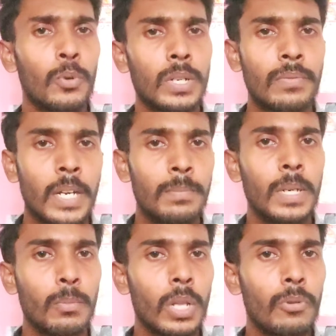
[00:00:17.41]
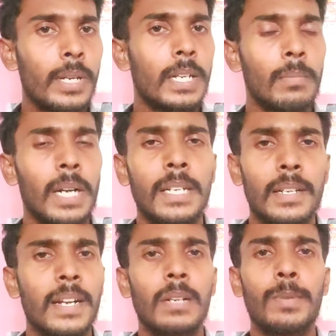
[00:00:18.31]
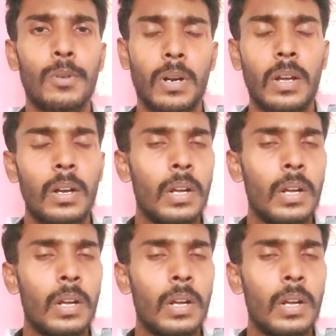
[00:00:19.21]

போயிட்டு ஃபைட் பண்ணும்போது அவங்ககிட்ட மாட்டிக்கிட்டால் என்ன பண்ணுவாங்கன்னா